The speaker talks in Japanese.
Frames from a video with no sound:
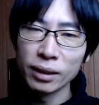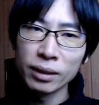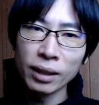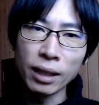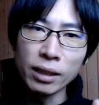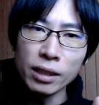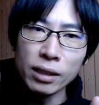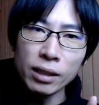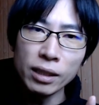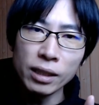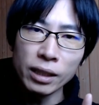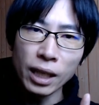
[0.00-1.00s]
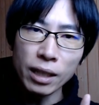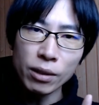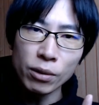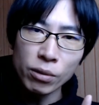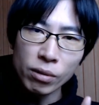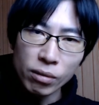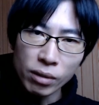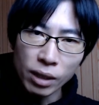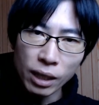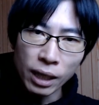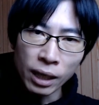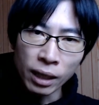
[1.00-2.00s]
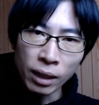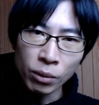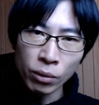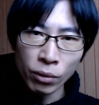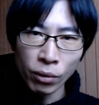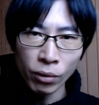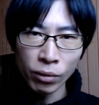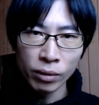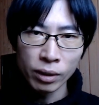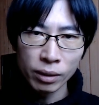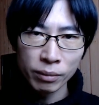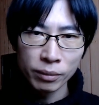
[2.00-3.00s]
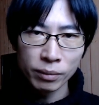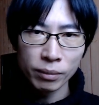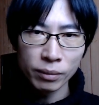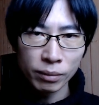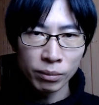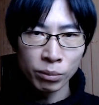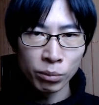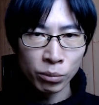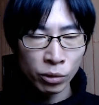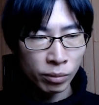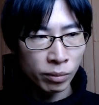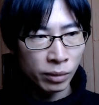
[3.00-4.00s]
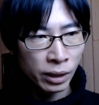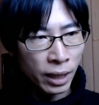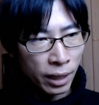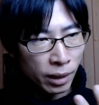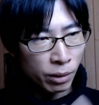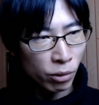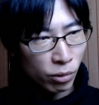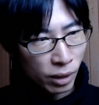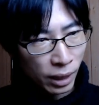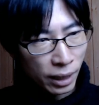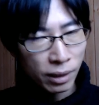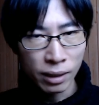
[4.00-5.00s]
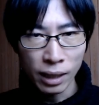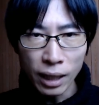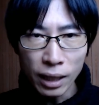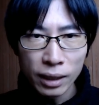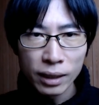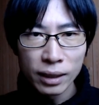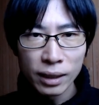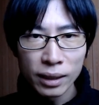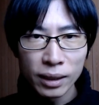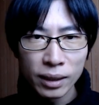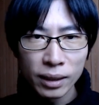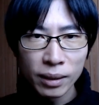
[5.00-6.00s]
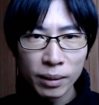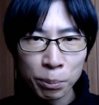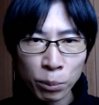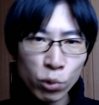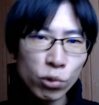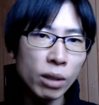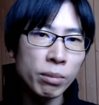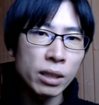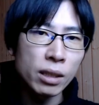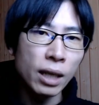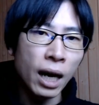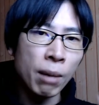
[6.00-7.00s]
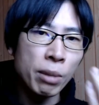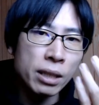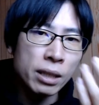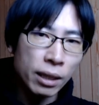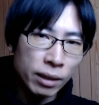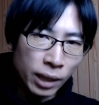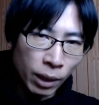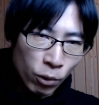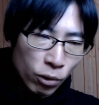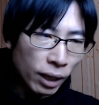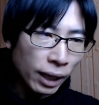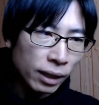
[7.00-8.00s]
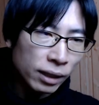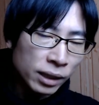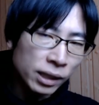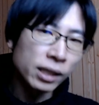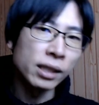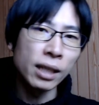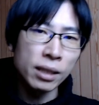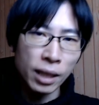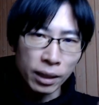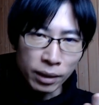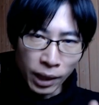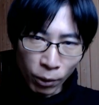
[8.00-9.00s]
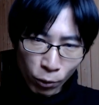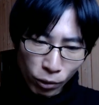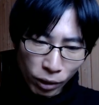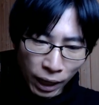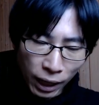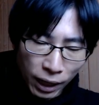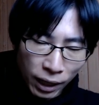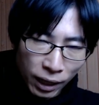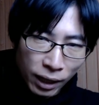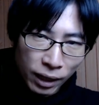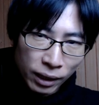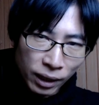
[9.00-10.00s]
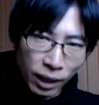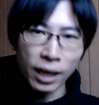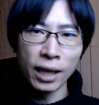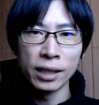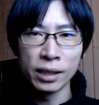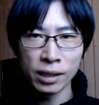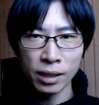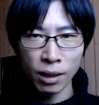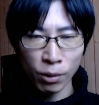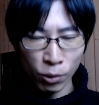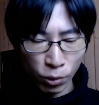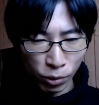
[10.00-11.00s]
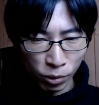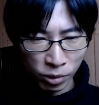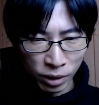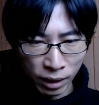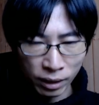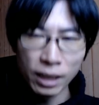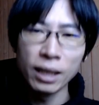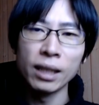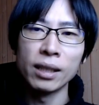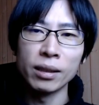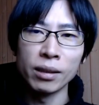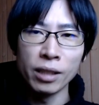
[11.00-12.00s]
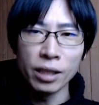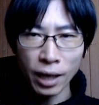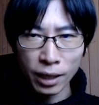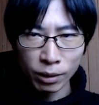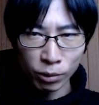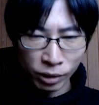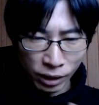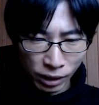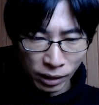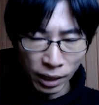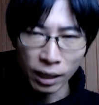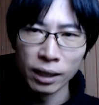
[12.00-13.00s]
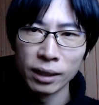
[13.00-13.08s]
他人に期待をするからこうイライラするんじゃないですか僕は別に安倍さんだろうが、岸田さんだろうが、高市さん、河野さん、二階のじいさん、